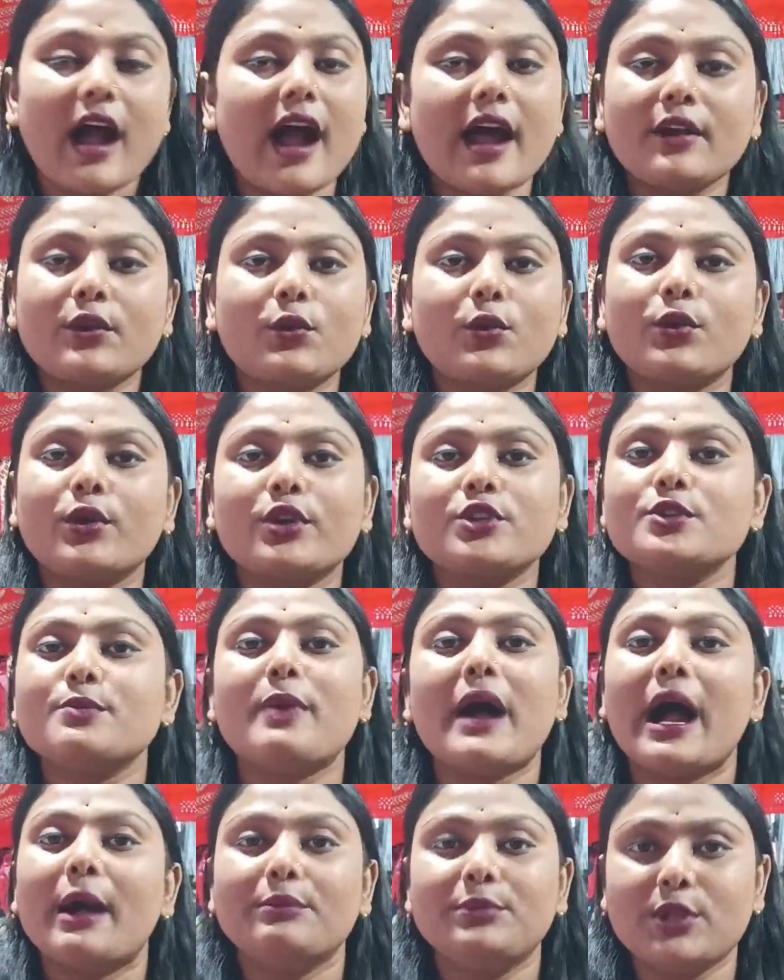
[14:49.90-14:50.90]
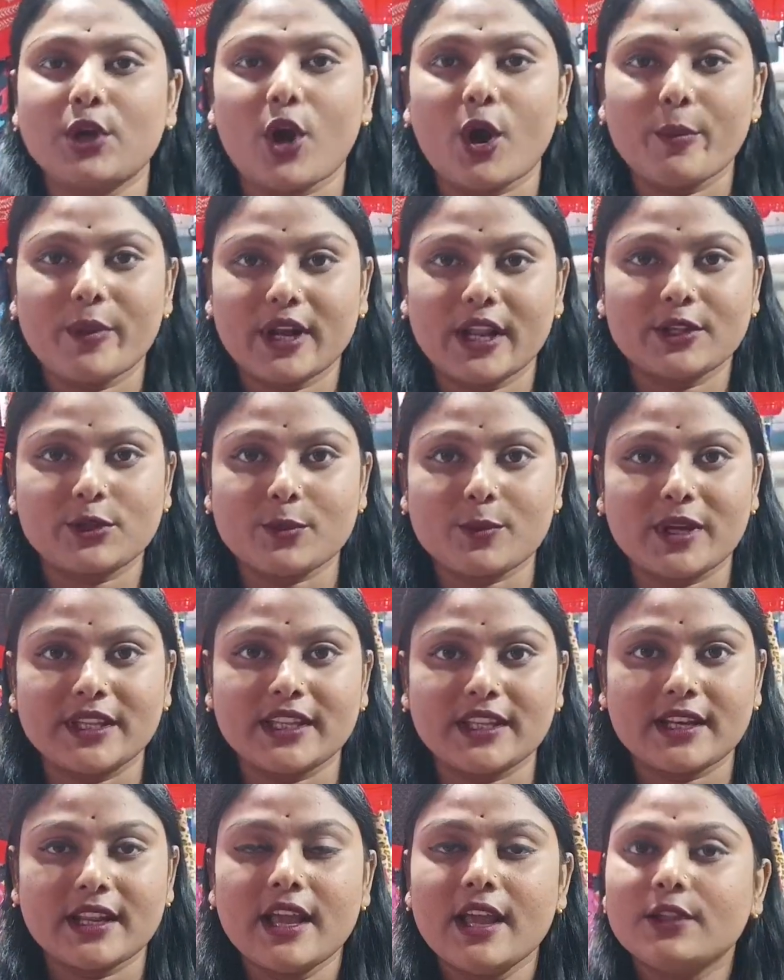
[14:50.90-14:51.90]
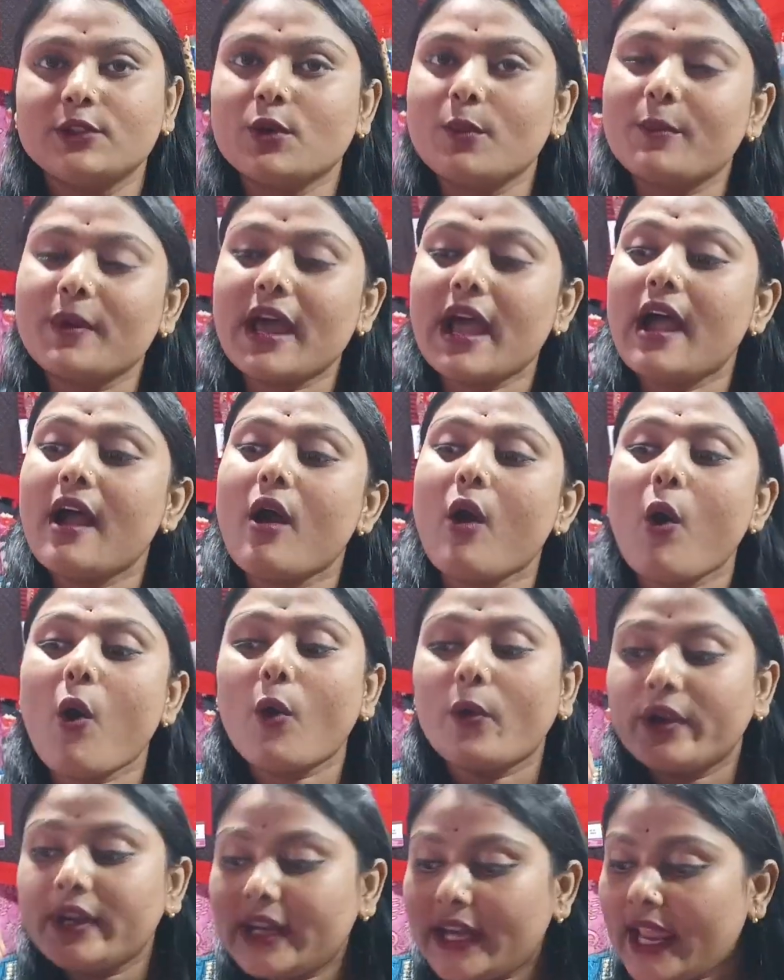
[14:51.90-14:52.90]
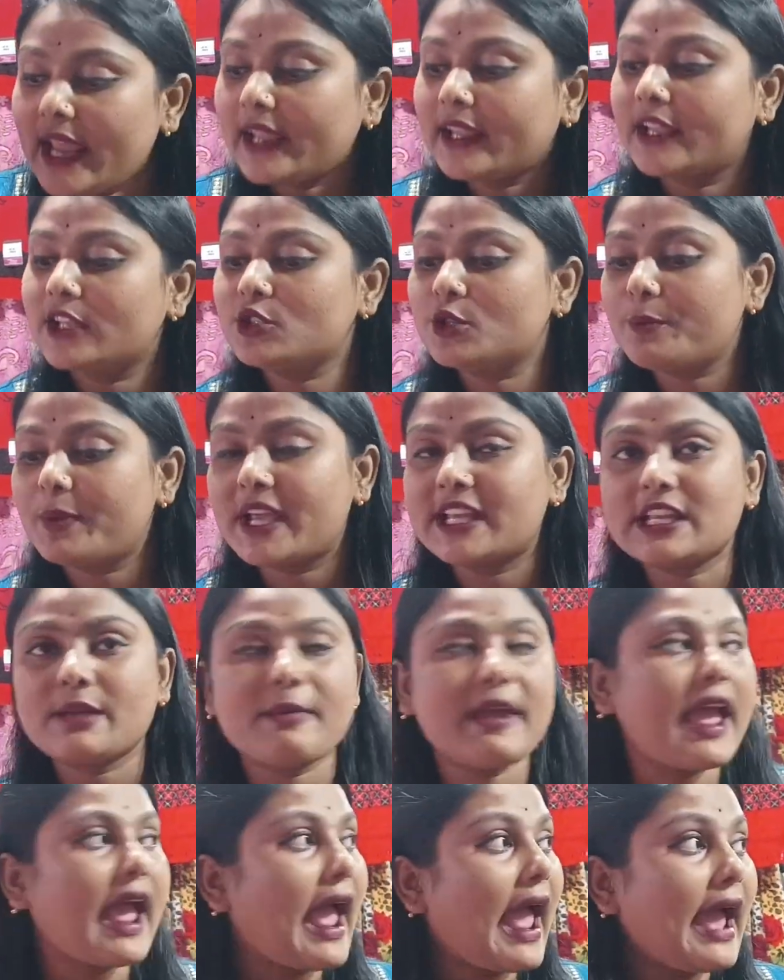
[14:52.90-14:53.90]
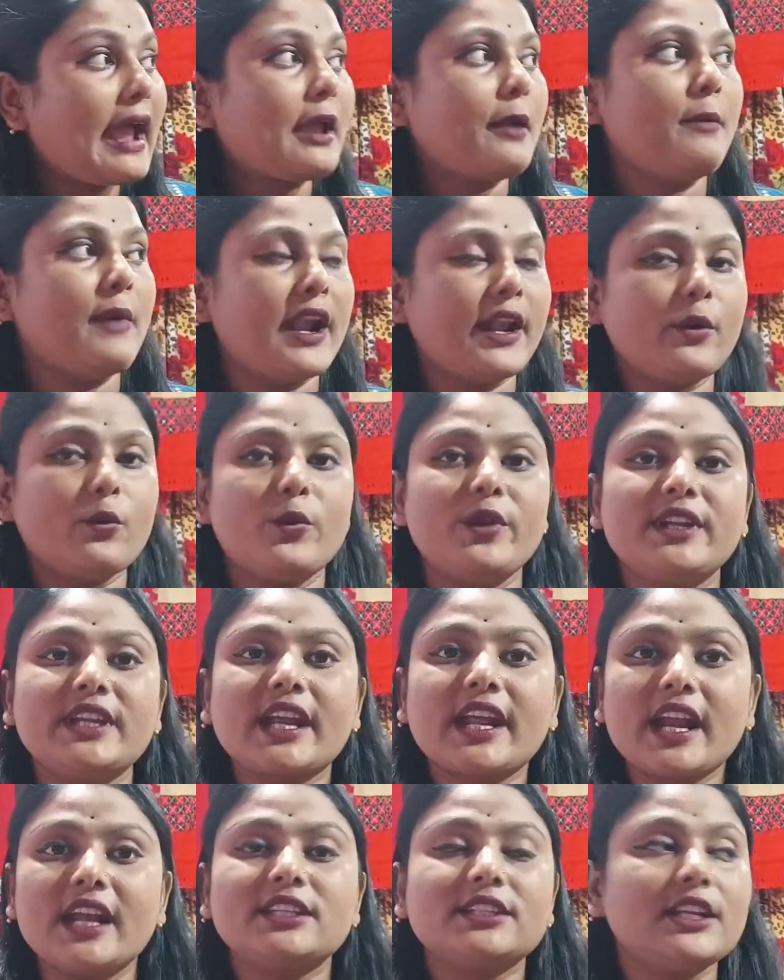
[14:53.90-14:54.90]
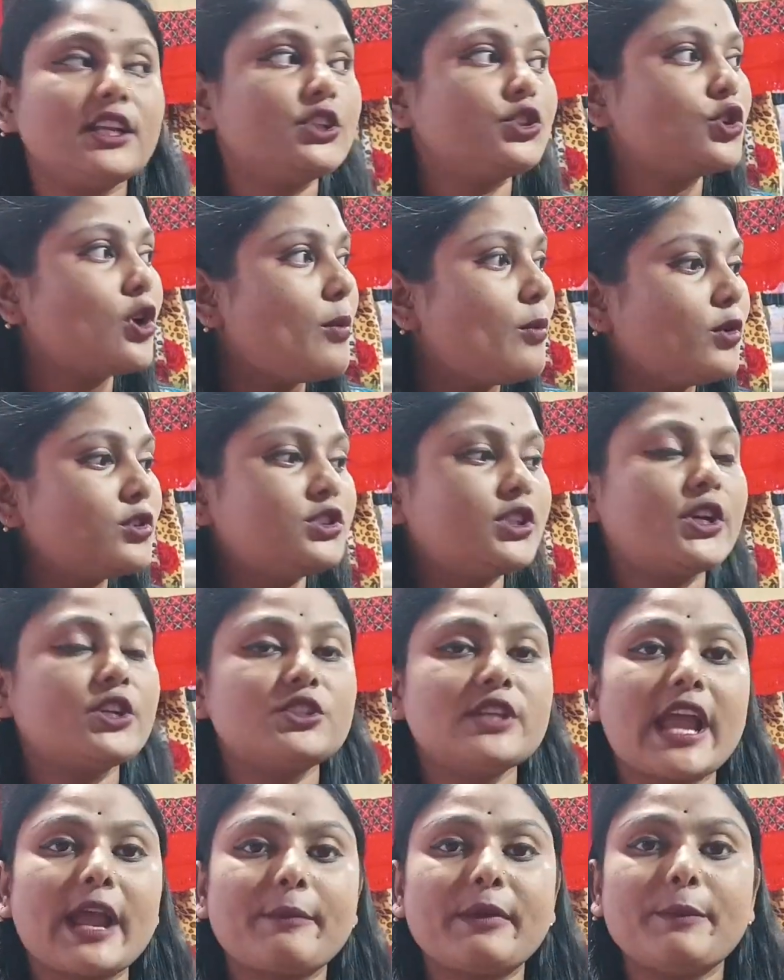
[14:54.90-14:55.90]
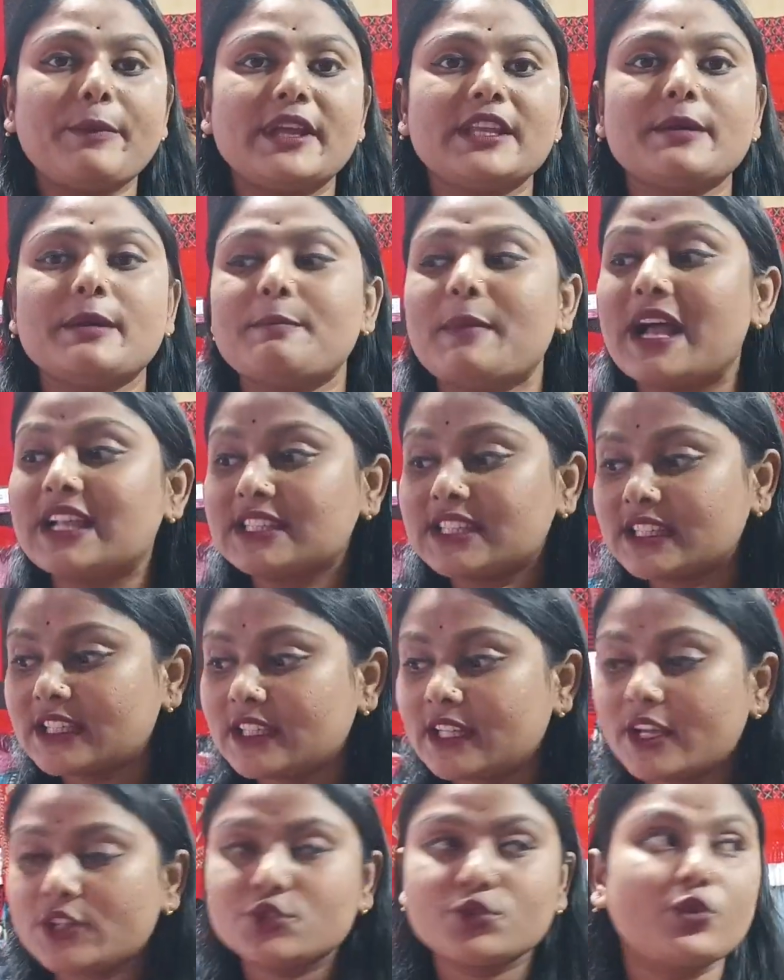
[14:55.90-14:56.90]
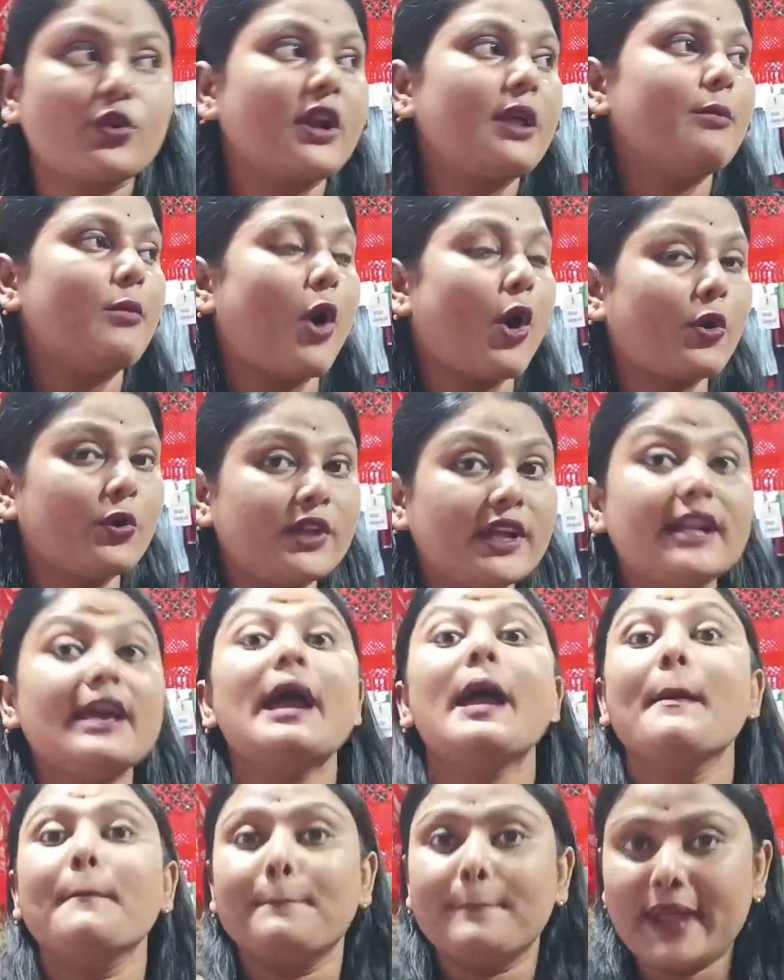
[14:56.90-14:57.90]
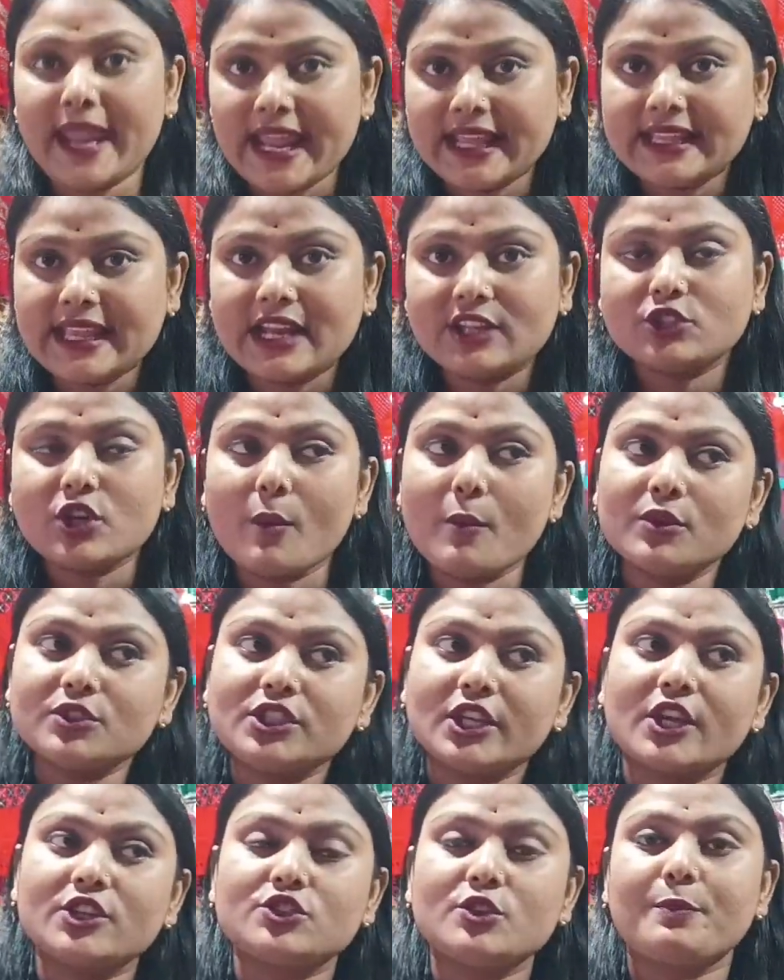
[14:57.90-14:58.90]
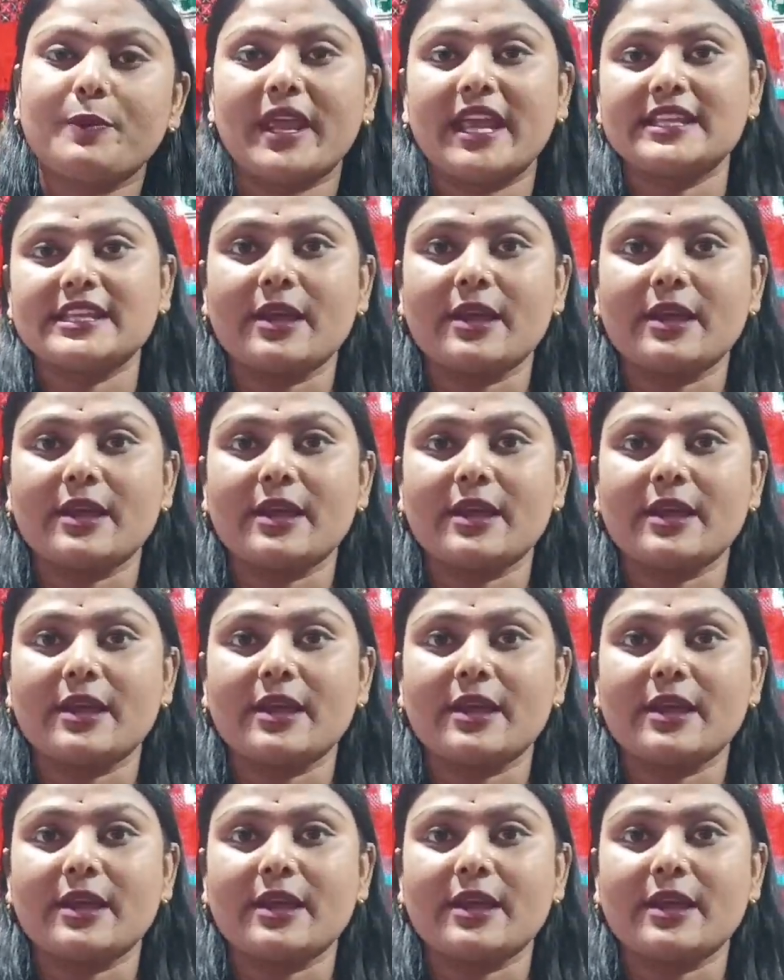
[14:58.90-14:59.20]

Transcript: আর কোনো কিছু ভাবতে হবে না তোমাদের তোমরা অনেক কিছু পেয়ে যাবে একবারে উইন্টার কালেকশনের সমস্ত কিছু একবারে পেয়ে যাবে বাচ্চাদের থেকে শুরু করে বড়দের মেয়েদের সমস্ত কিছু পেয়ে